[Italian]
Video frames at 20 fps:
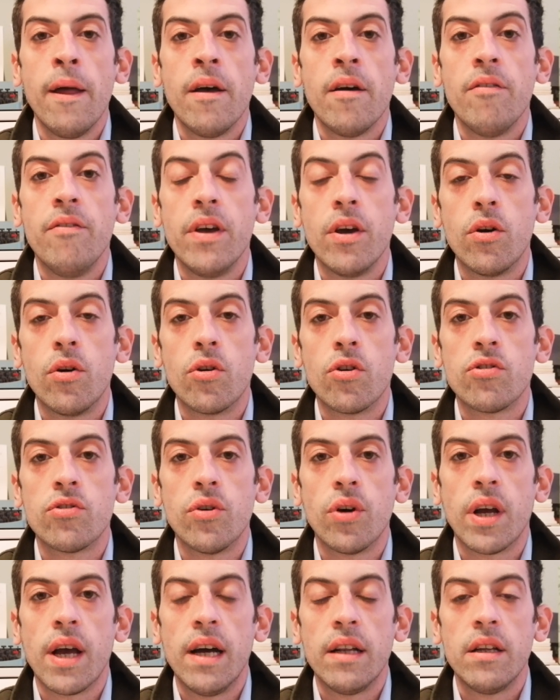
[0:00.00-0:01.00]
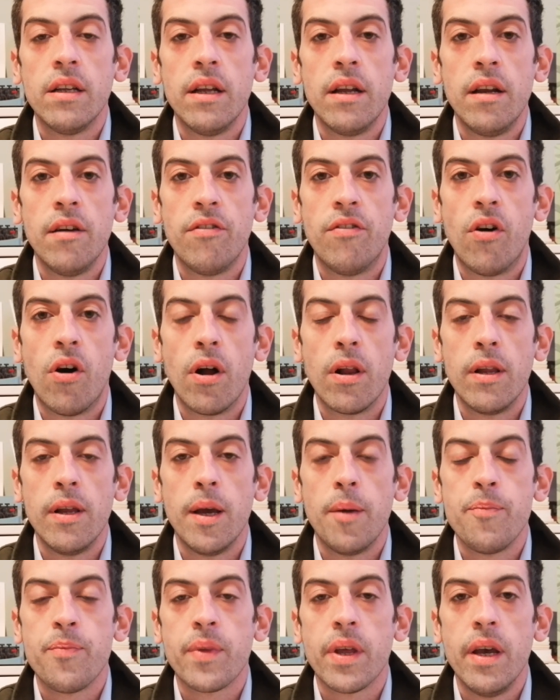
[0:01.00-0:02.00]
vengono stoccati nelle
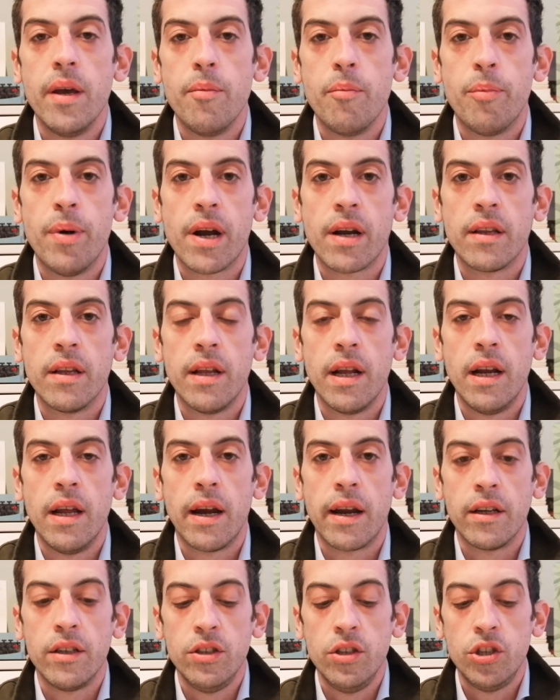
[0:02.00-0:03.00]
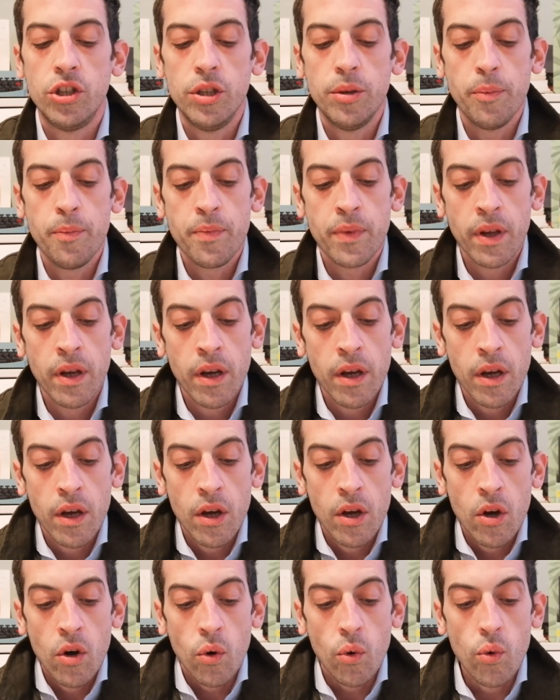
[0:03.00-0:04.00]
foglie e in parte nelle radici.
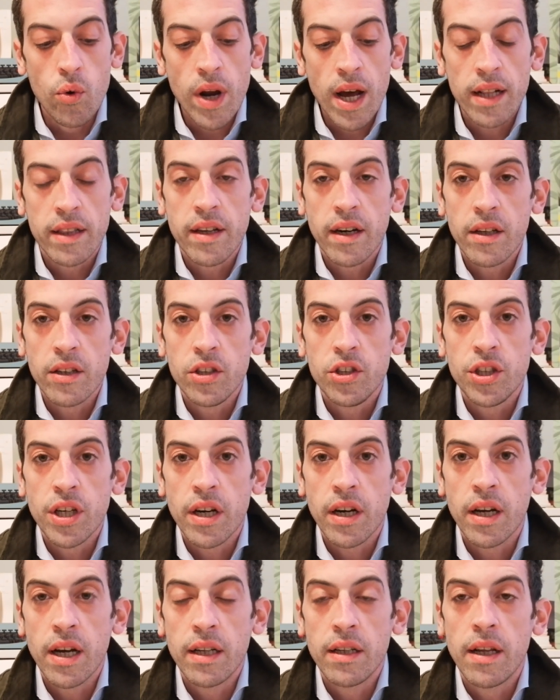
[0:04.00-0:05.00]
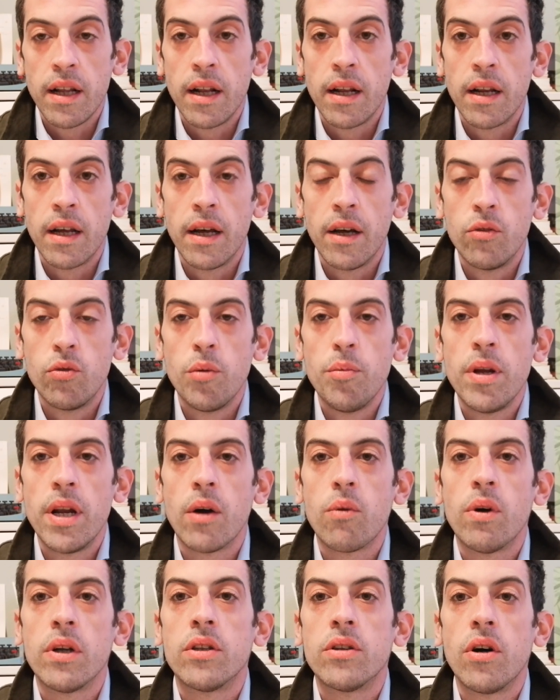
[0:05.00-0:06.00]
Un'altra ricerca del
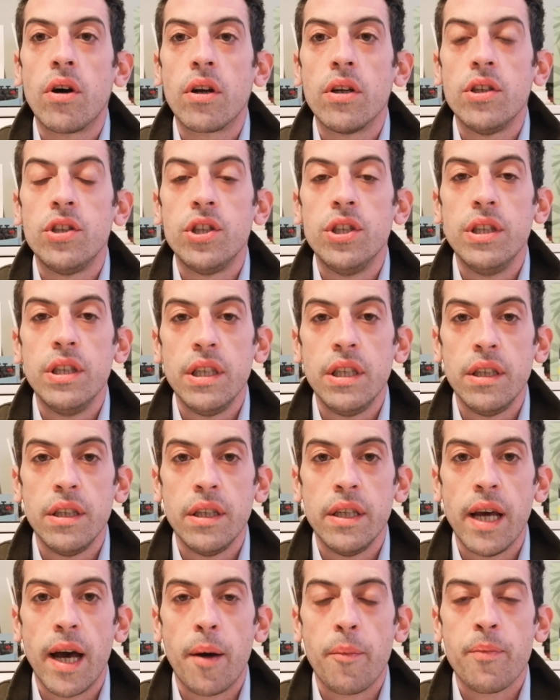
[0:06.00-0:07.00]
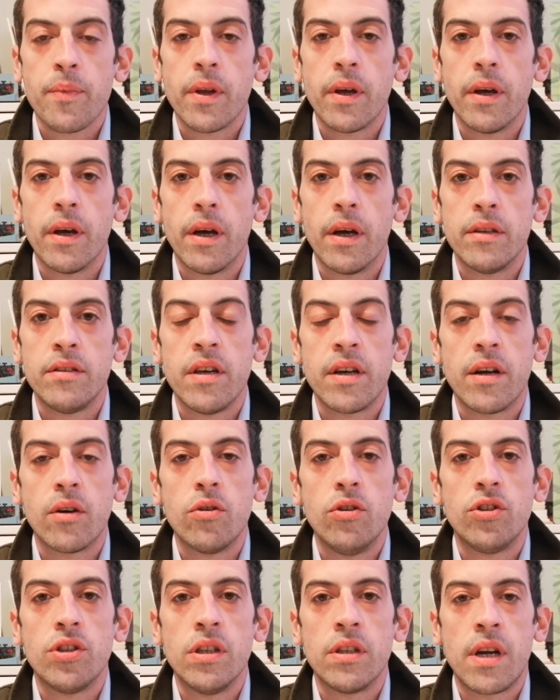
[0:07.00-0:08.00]
2014 in India eh, si era
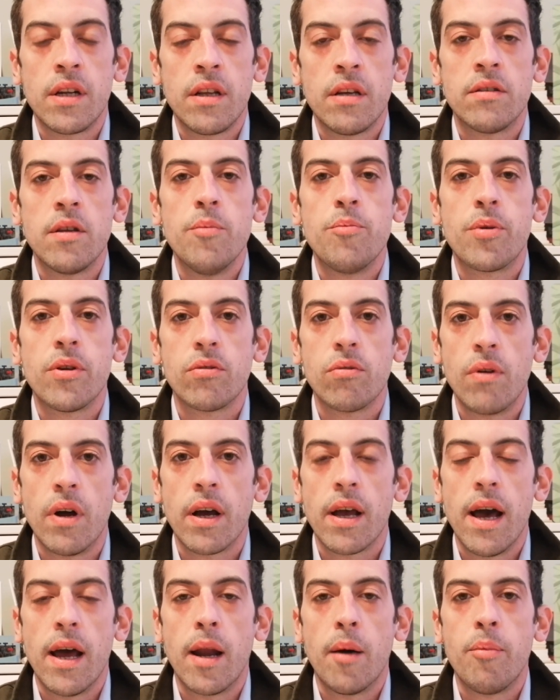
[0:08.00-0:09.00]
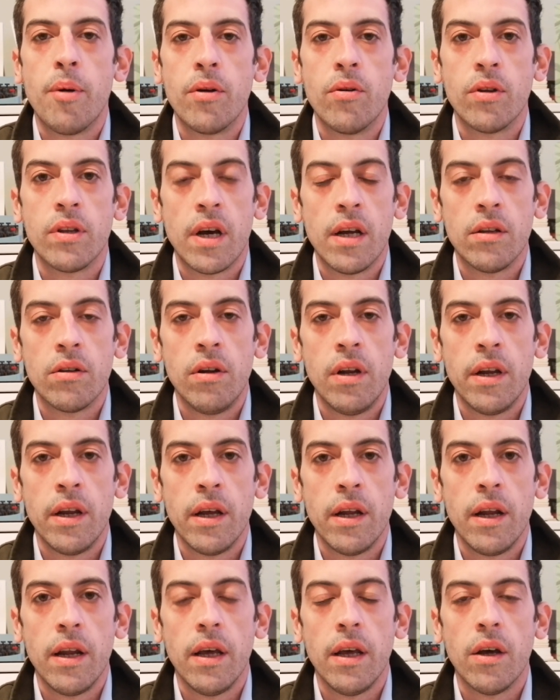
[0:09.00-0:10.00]
concentrata sempre sulla canapa notando le,
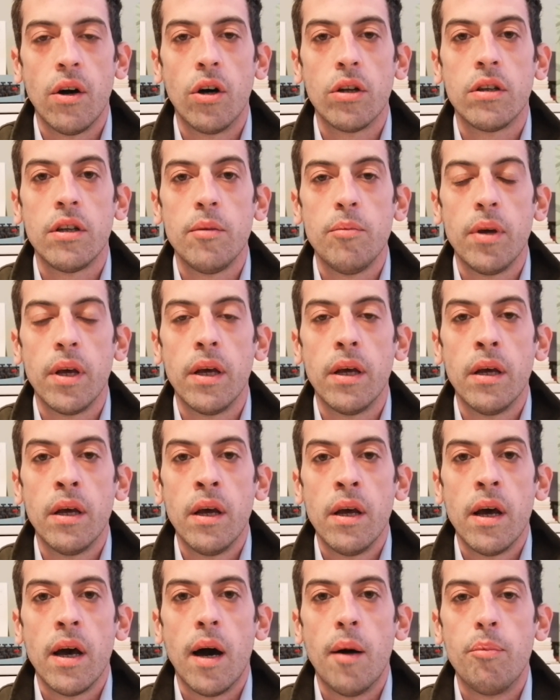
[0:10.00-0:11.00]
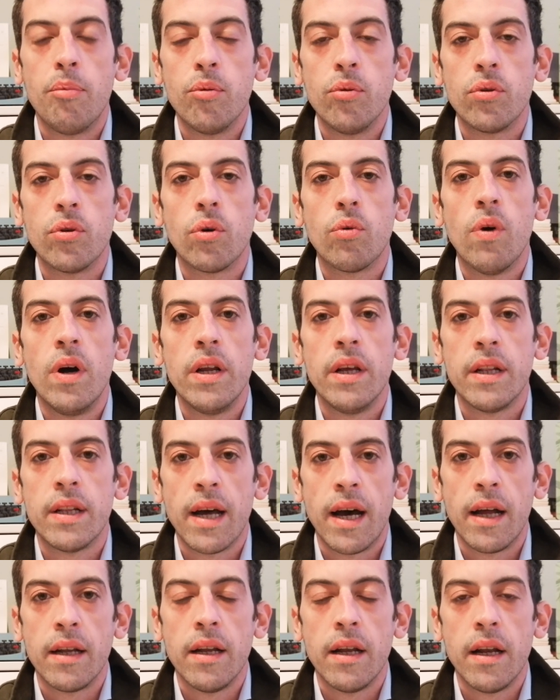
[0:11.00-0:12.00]
le ottime appunto
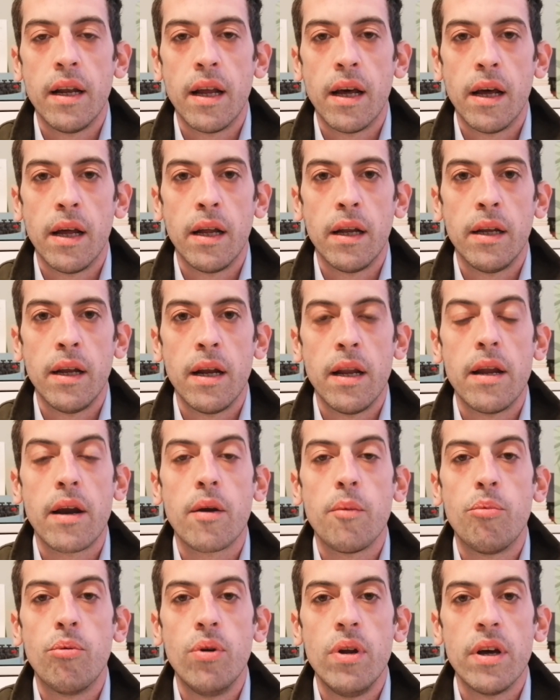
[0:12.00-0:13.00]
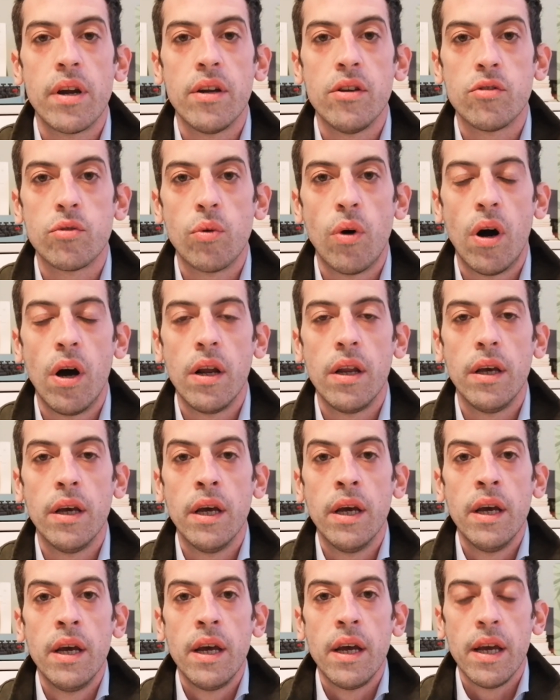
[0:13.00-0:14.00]
qualità della, nel ripulire i suoli
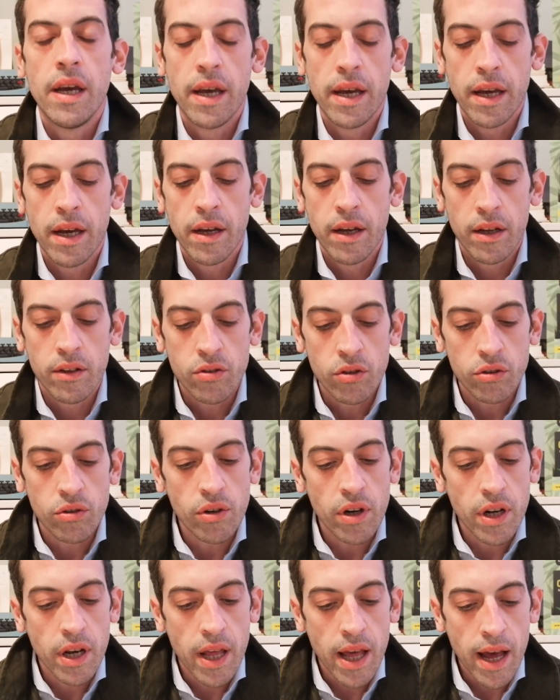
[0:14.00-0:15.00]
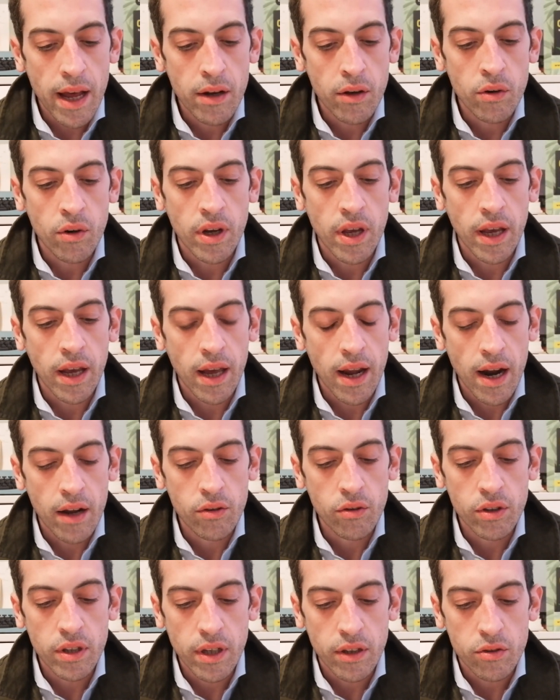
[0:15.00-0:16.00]
e eh, sottolineando che è in
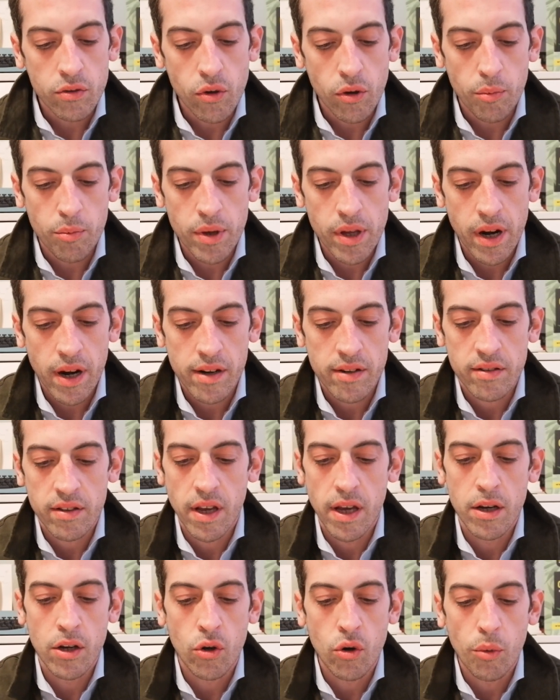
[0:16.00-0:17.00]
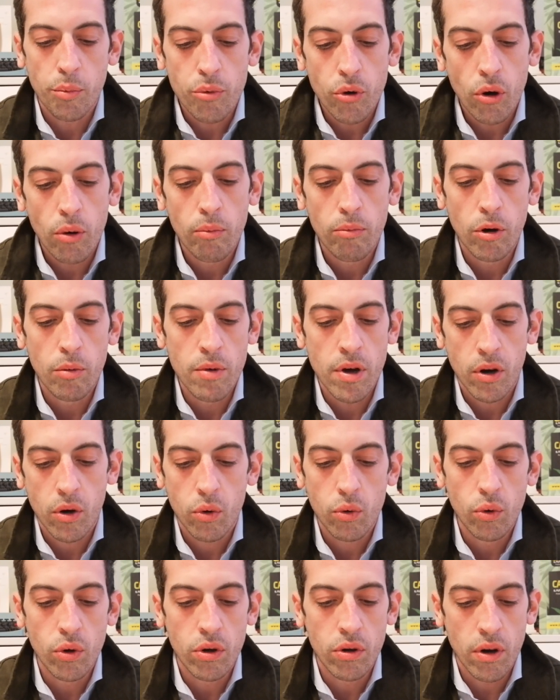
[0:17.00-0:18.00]
grado di assorbire arsenico, piombo,
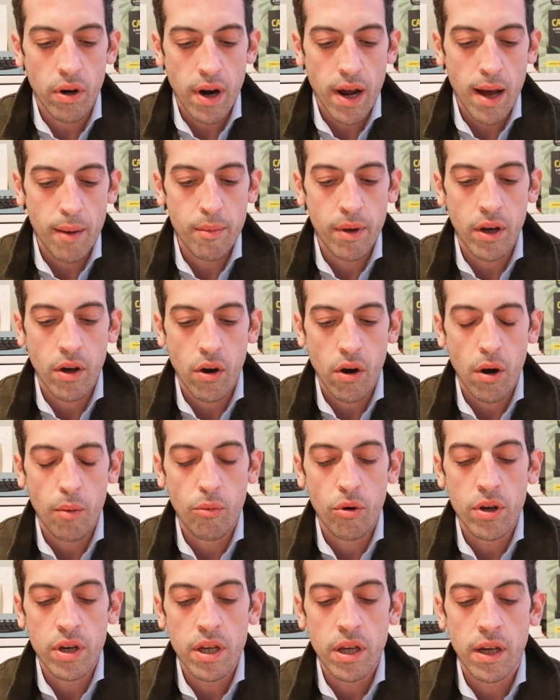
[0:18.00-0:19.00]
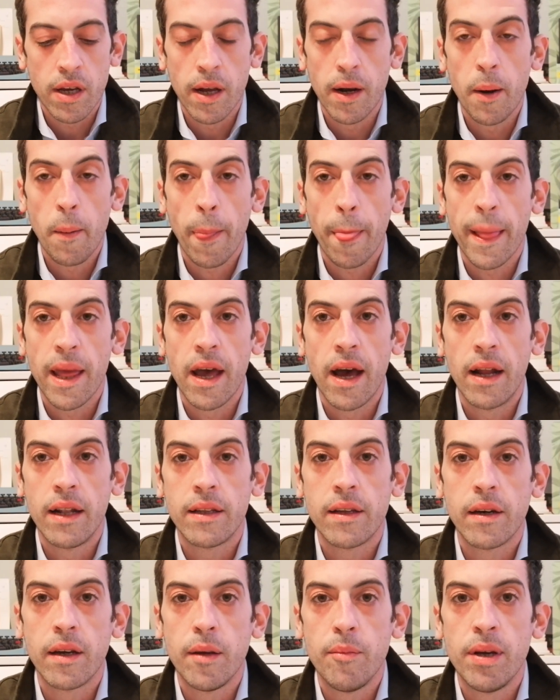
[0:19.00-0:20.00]
mercurio, rame, cromo, nickel e
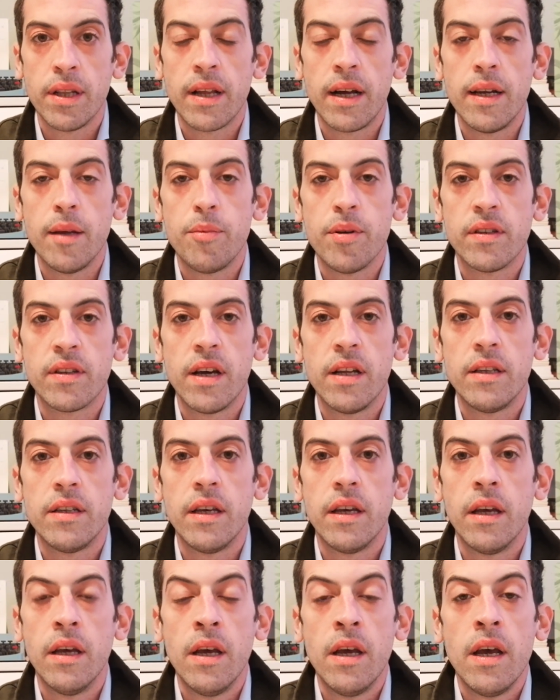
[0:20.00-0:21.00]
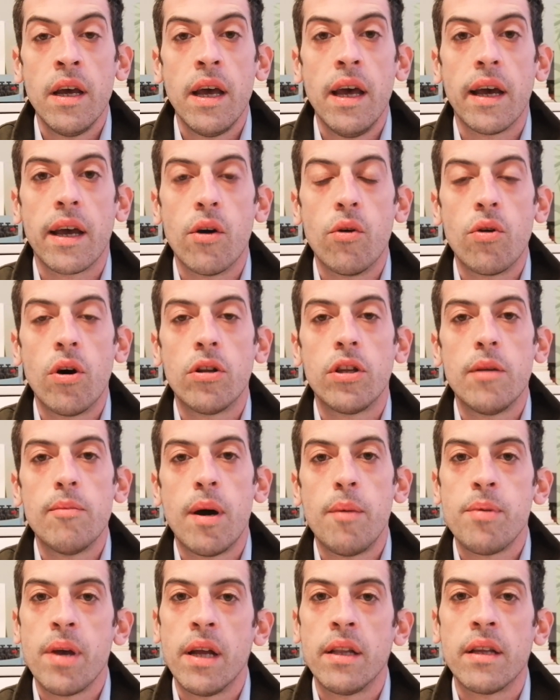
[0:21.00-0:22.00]
altri metalli pesanti e che è un'ottima
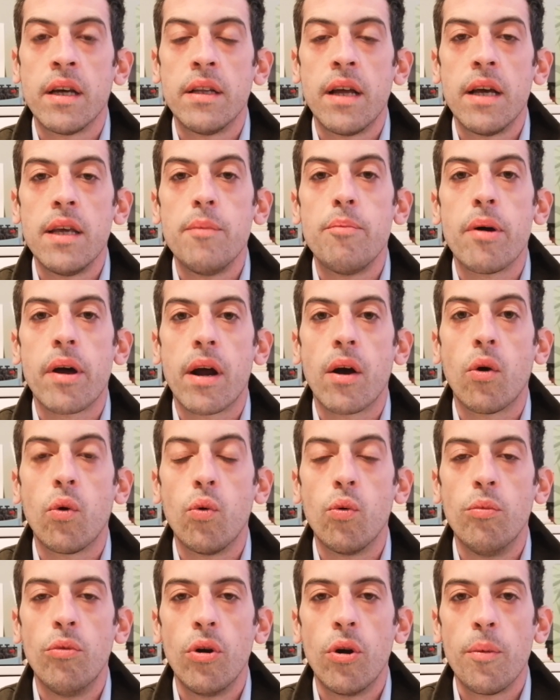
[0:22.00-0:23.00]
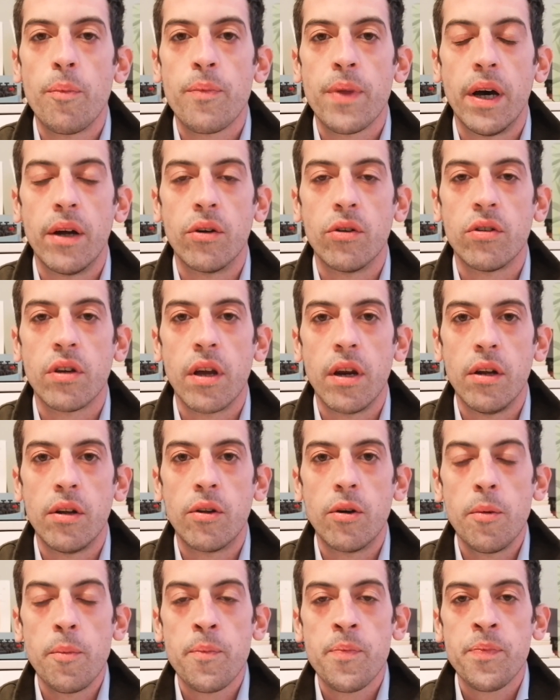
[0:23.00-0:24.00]
pianta da iperaccumulo, hanno
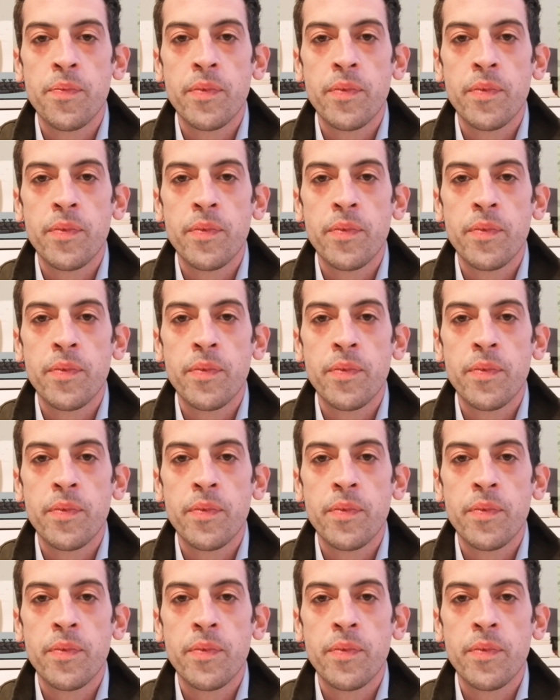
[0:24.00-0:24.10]
scritto.